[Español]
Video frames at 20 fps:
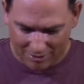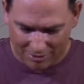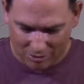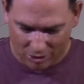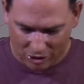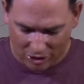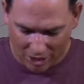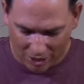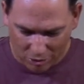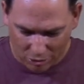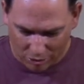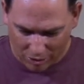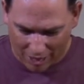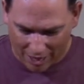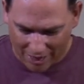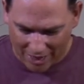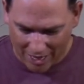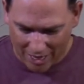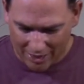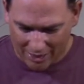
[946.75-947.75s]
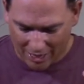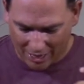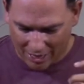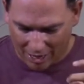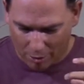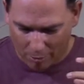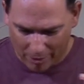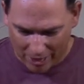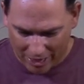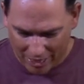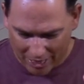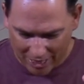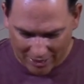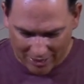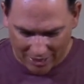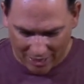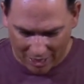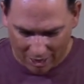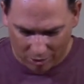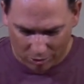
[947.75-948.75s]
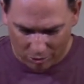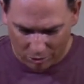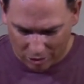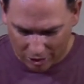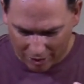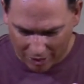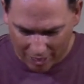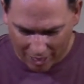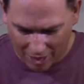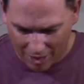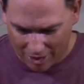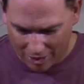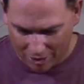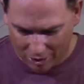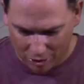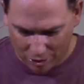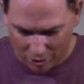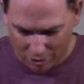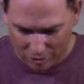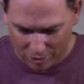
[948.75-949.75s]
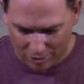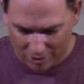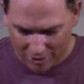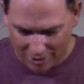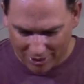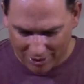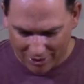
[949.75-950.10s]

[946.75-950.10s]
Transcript: no tanto de la dieta, era obediencia, era considerada a Dios.